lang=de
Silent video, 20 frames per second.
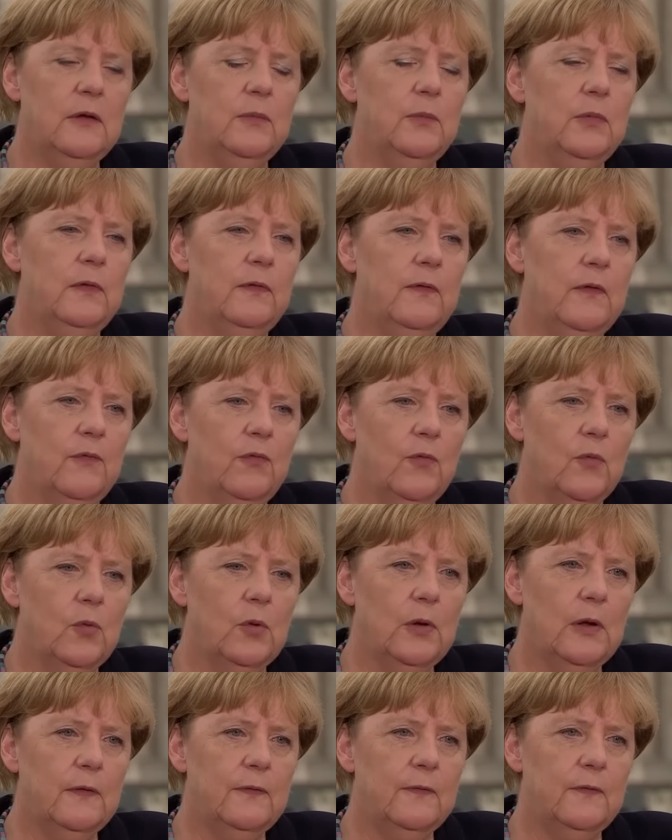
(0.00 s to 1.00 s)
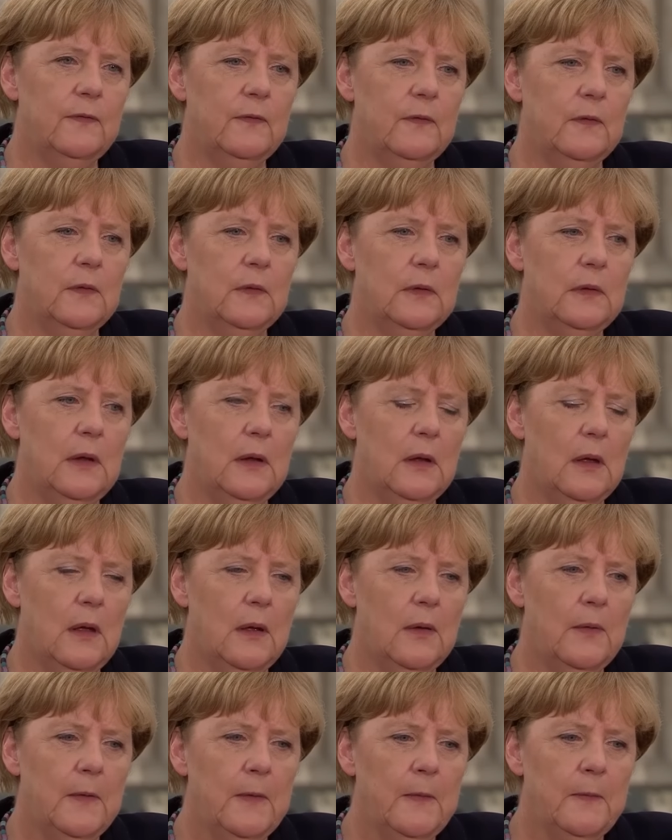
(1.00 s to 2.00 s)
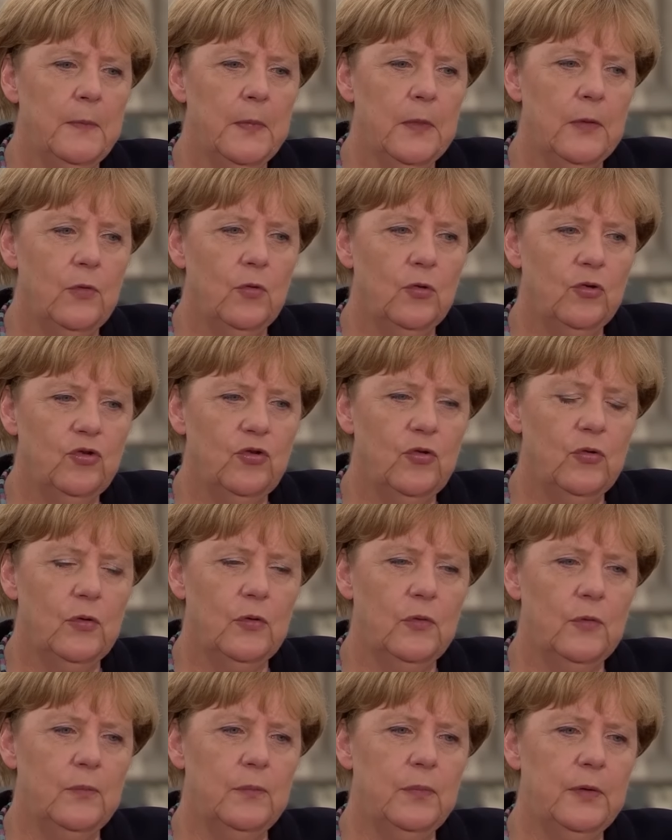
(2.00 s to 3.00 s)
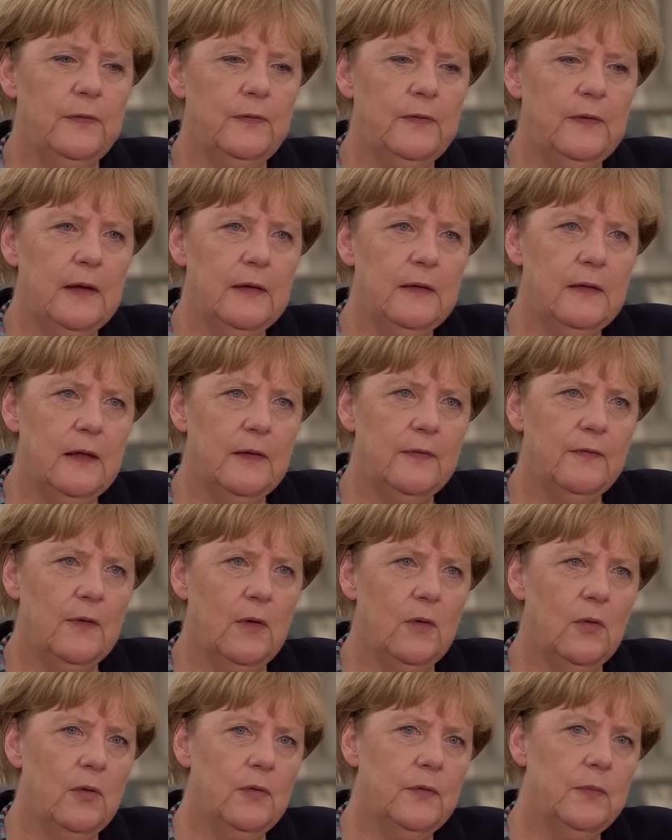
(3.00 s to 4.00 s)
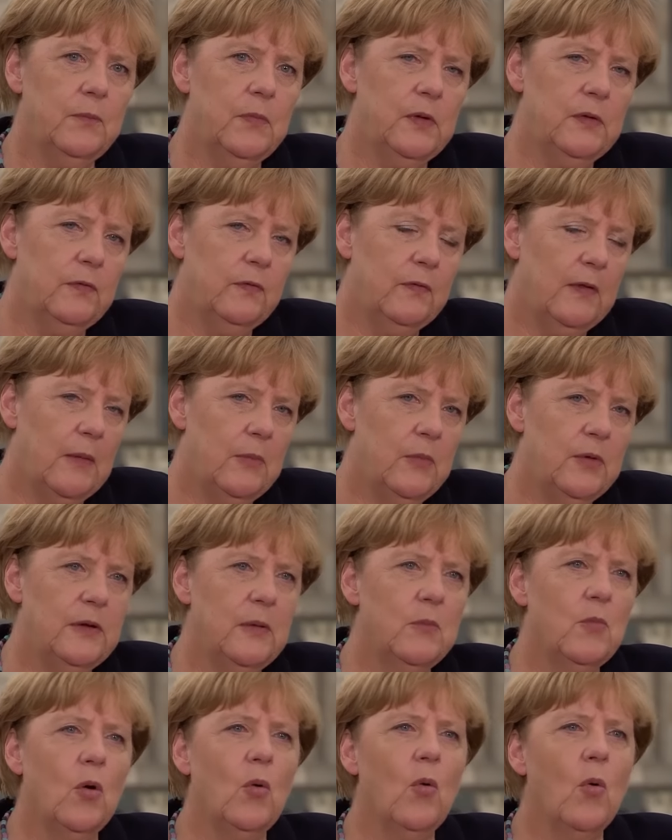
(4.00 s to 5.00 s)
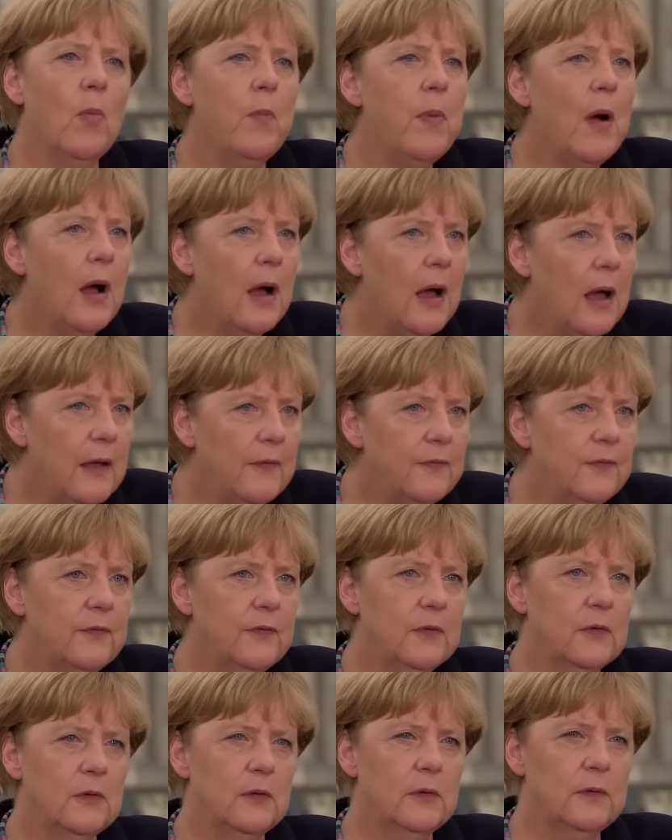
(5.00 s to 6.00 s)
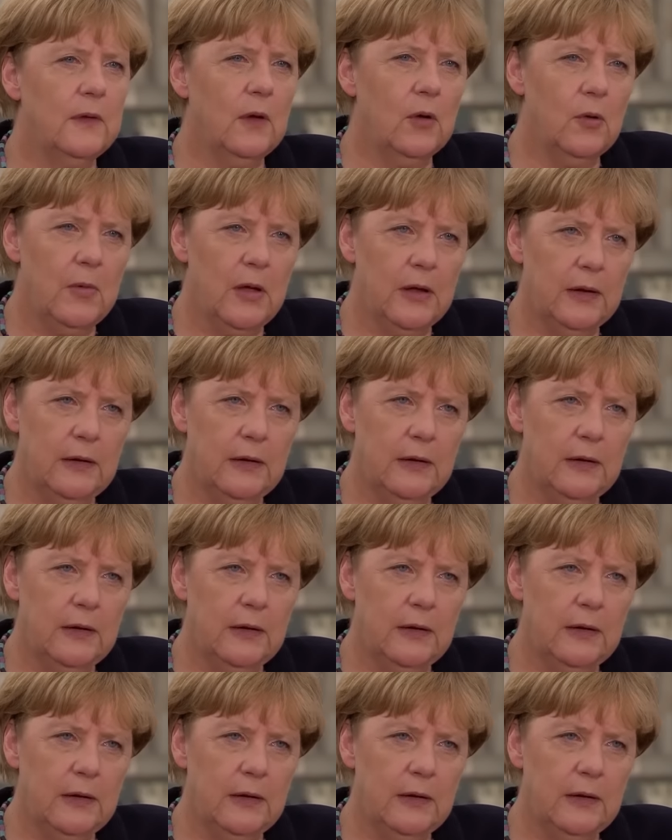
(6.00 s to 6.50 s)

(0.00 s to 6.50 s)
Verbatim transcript: Ich bin sehr froh, dass äh, der türkische Präsident jetzt auch mit, zusammen mit dem Europarat äh, darüber